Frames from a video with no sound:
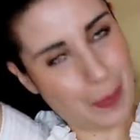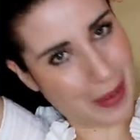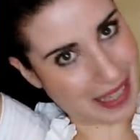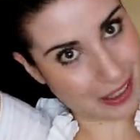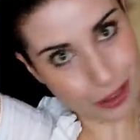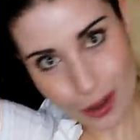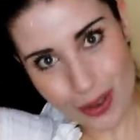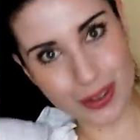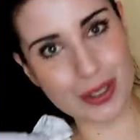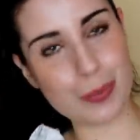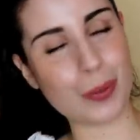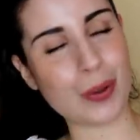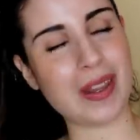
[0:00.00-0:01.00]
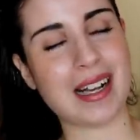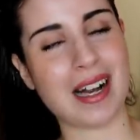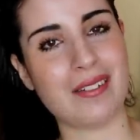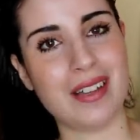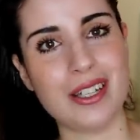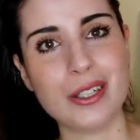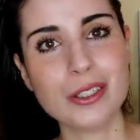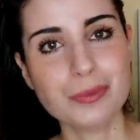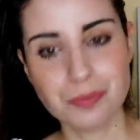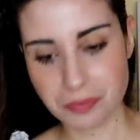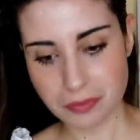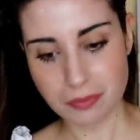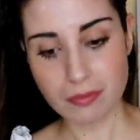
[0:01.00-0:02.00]
para todo tipo de
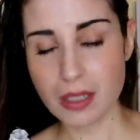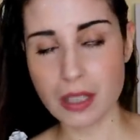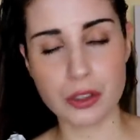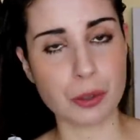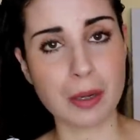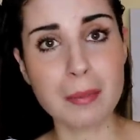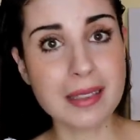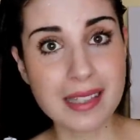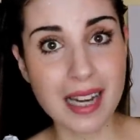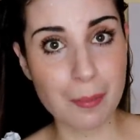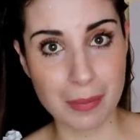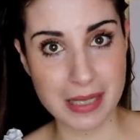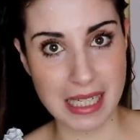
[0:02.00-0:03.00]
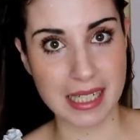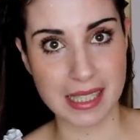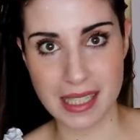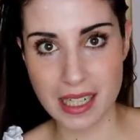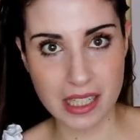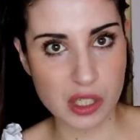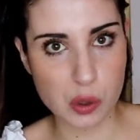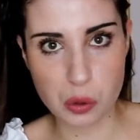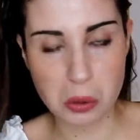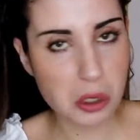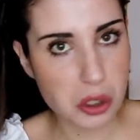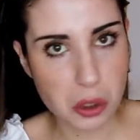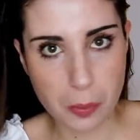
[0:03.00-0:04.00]
cabello Normalmente las mascarillas que
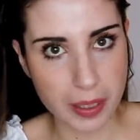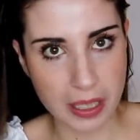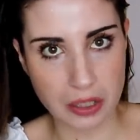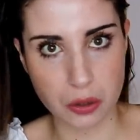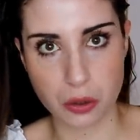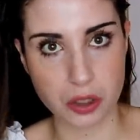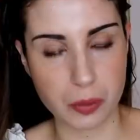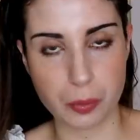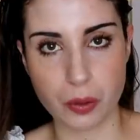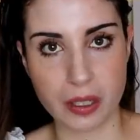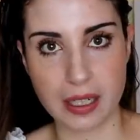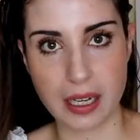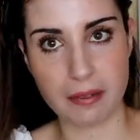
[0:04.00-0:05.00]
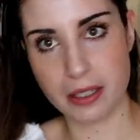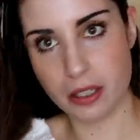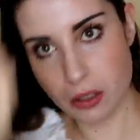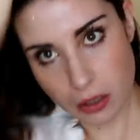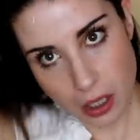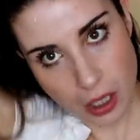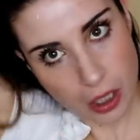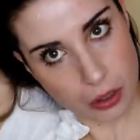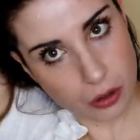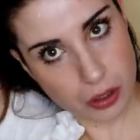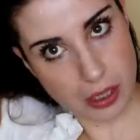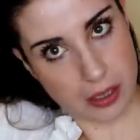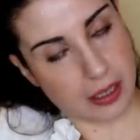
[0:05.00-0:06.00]
subo son para todo tipo de cabello,
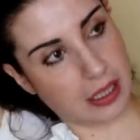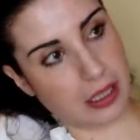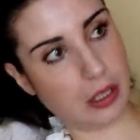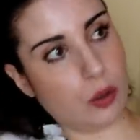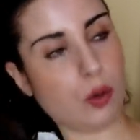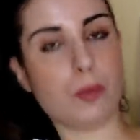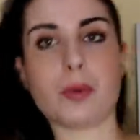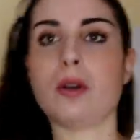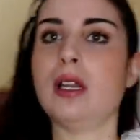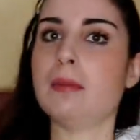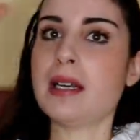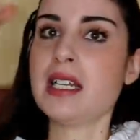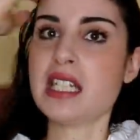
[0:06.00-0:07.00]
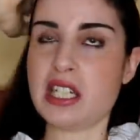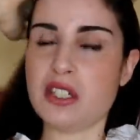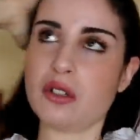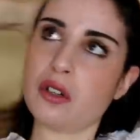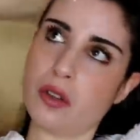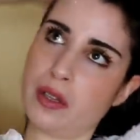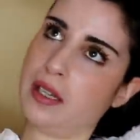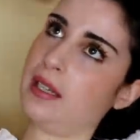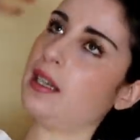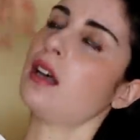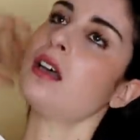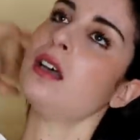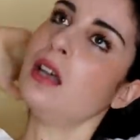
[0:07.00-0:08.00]
no tendréis ningún problema, si no lo
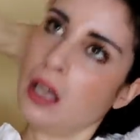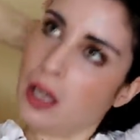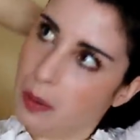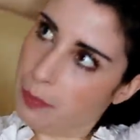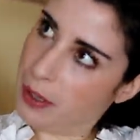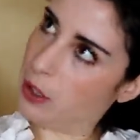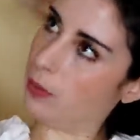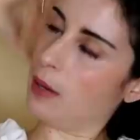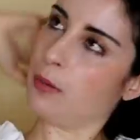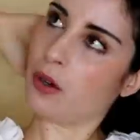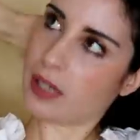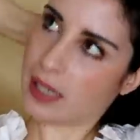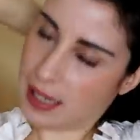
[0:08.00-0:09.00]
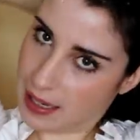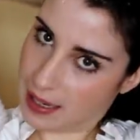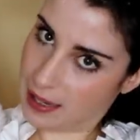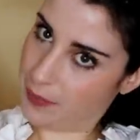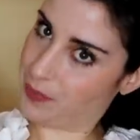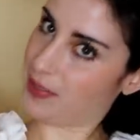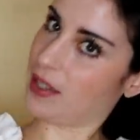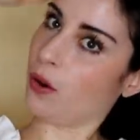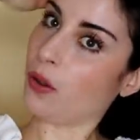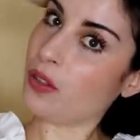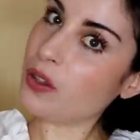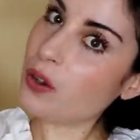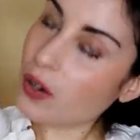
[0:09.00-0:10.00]
diría. Pero vamos, que
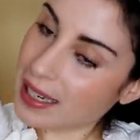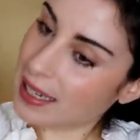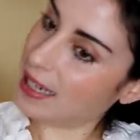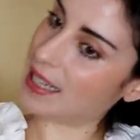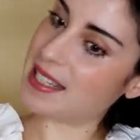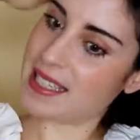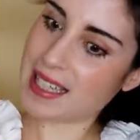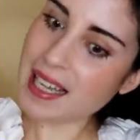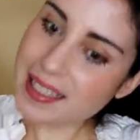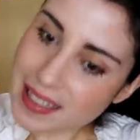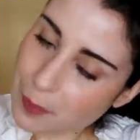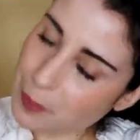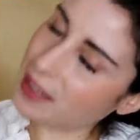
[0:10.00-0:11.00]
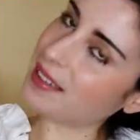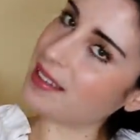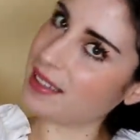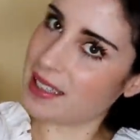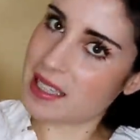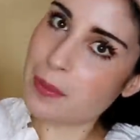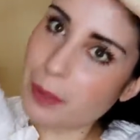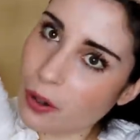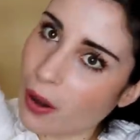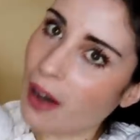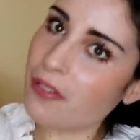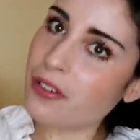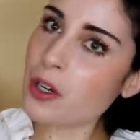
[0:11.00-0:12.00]
os digo que las chicas también que tengáis el
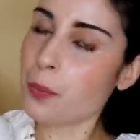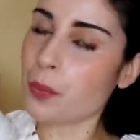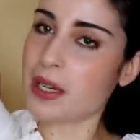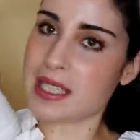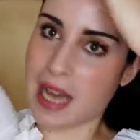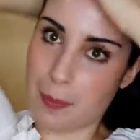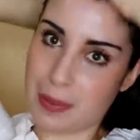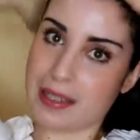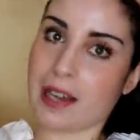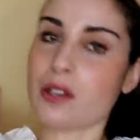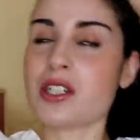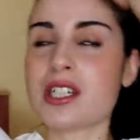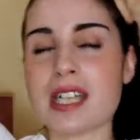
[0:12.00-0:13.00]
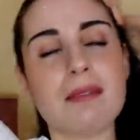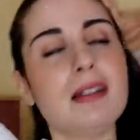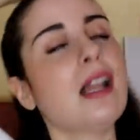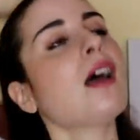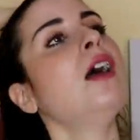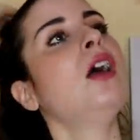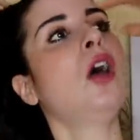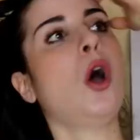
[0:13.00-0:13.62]
pelo afro, pues aplicaros sábila